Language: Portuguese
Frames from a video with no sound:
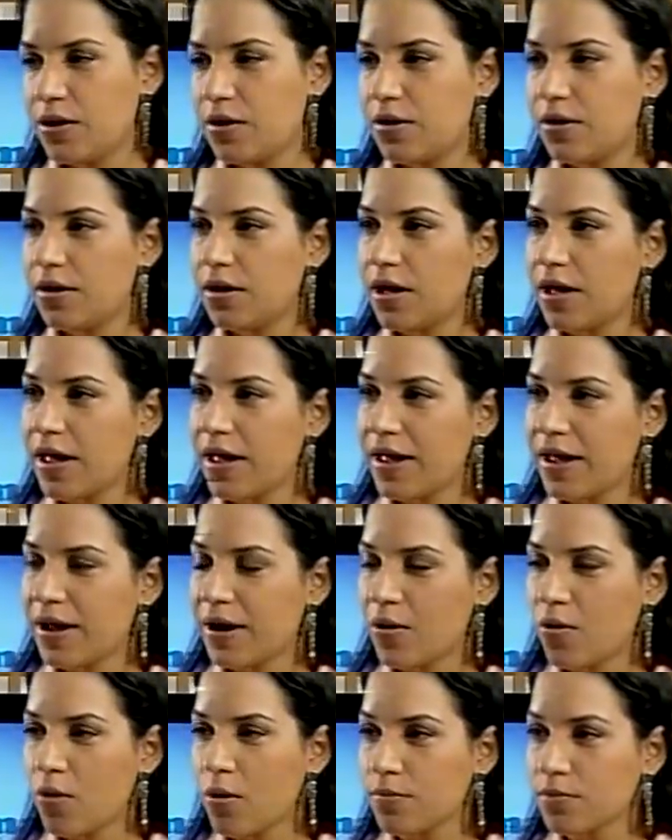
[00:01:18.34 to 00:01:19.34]
É,
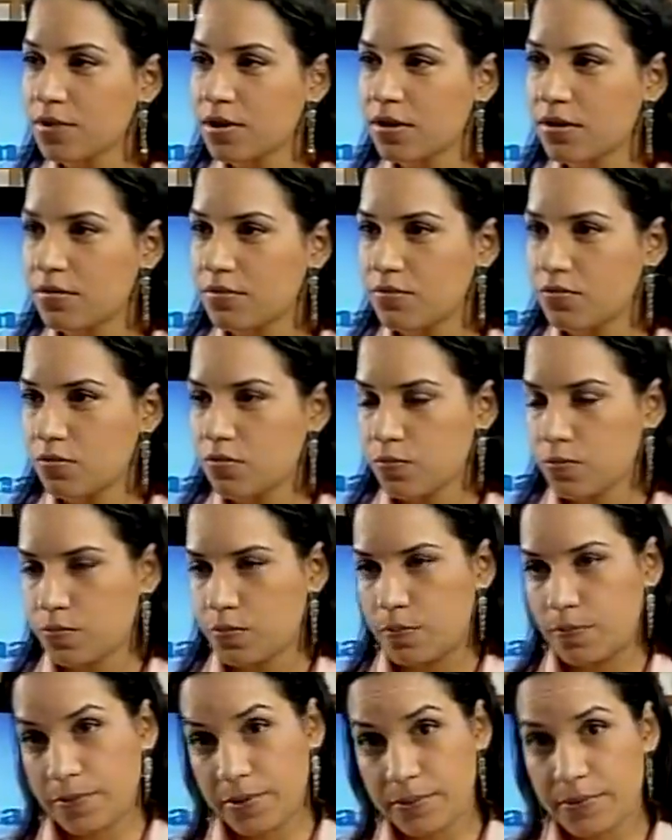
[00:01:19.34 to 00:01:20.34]
como que,
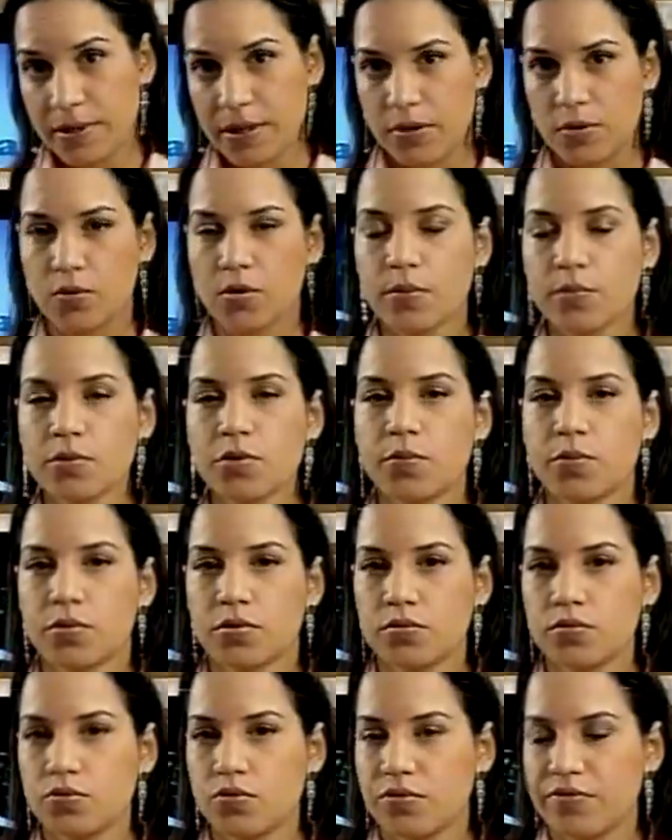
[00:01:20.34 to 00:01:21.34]
primeiro, como que o
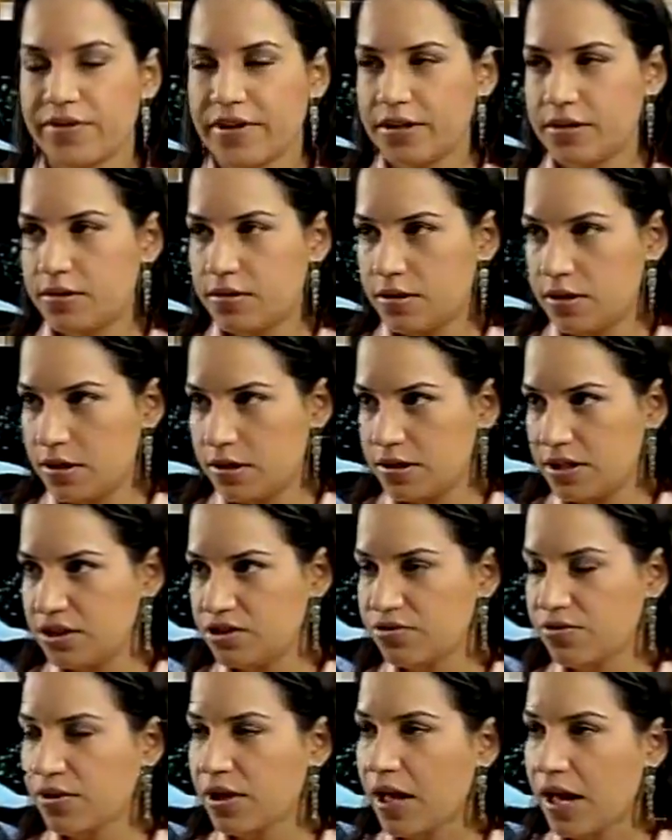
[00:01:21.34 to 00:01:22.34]
produtor vai
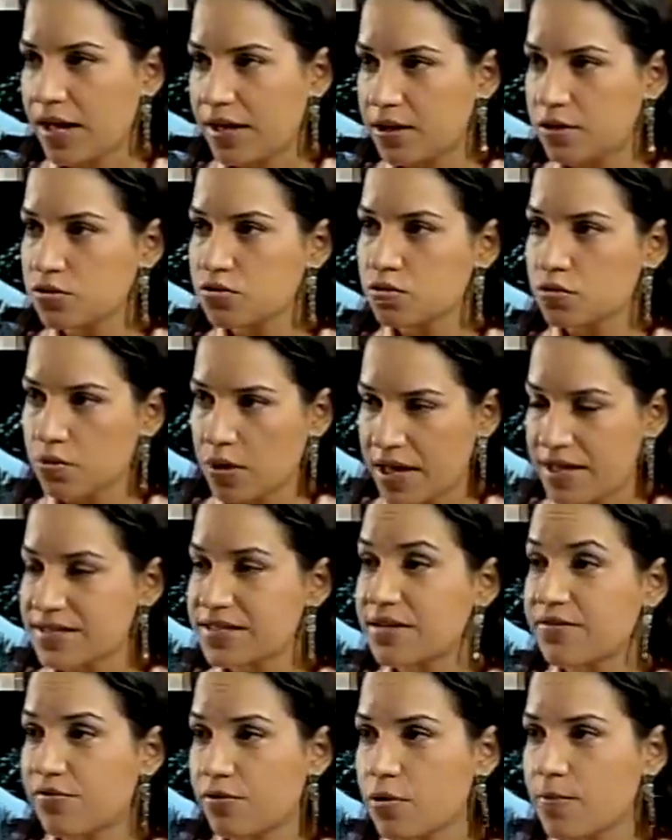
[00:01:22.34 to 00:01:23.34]
identificar isso, essa
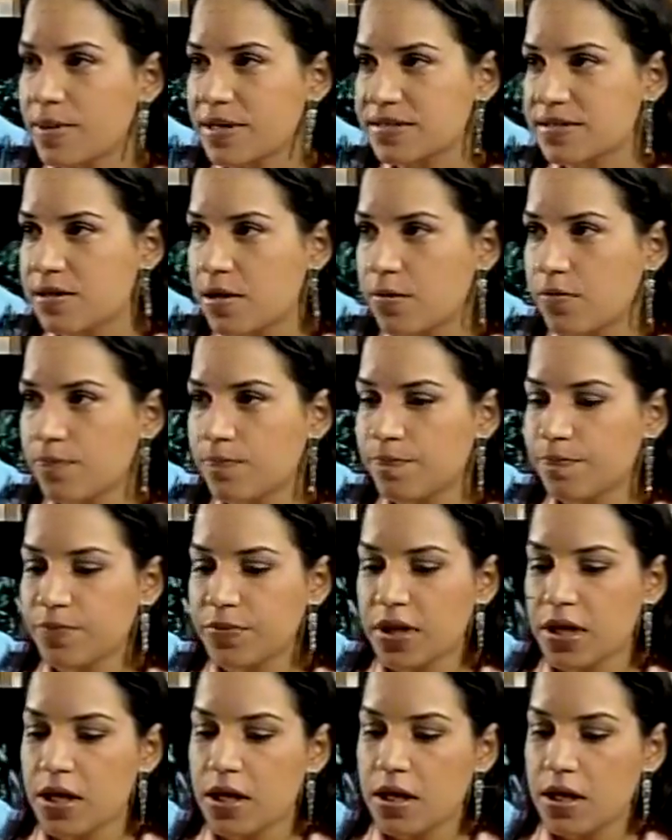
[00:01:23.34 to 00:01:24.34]
informação?
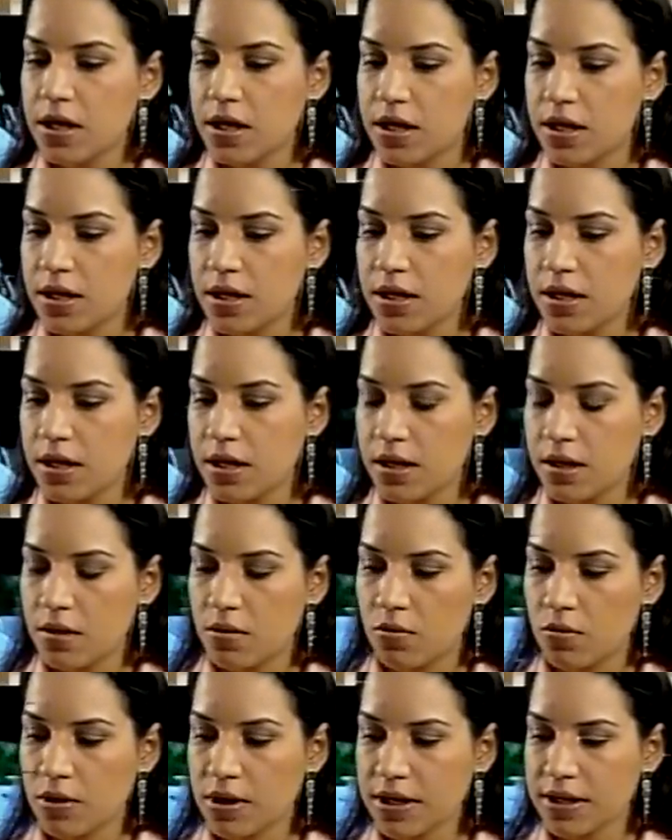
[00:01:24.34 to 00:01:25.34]
E o
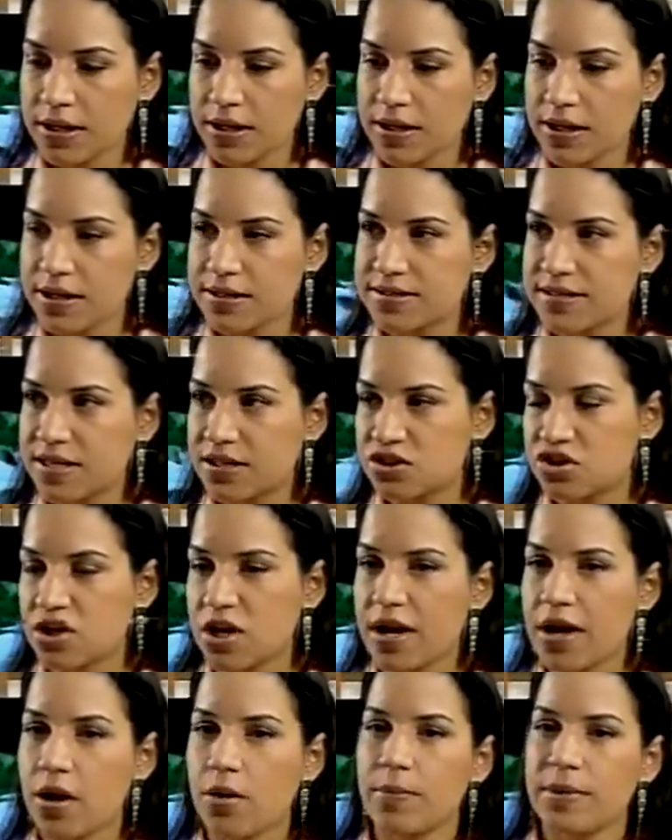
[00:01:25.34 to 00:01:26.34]
que, que, quer dizer? Já
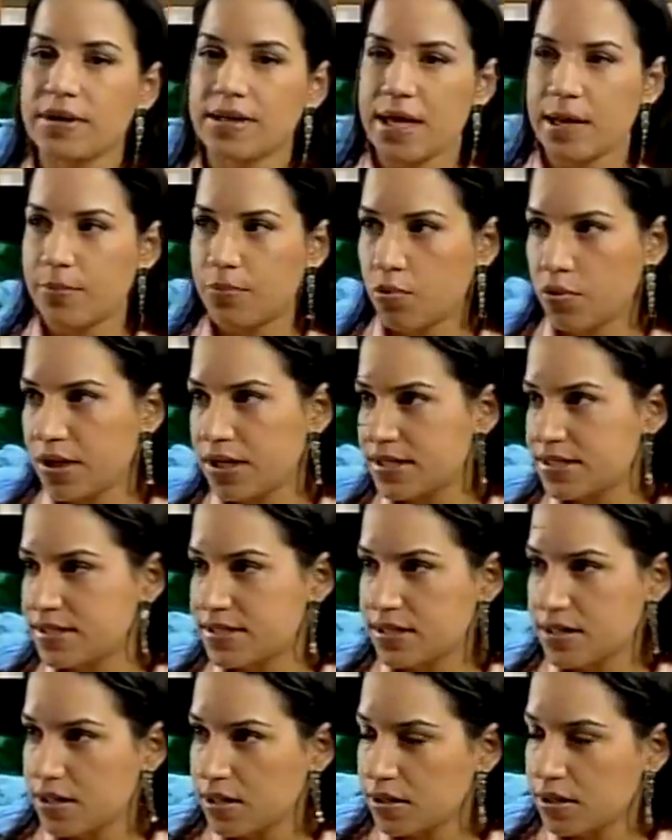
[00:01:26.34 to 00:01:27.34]
é uma DEP
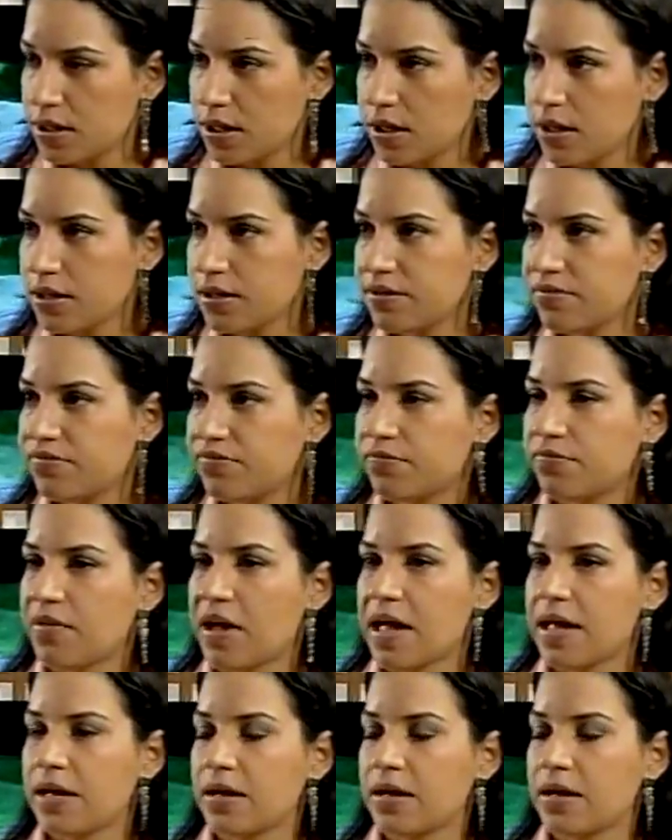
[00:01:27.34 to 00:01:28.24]
conhecida e vai,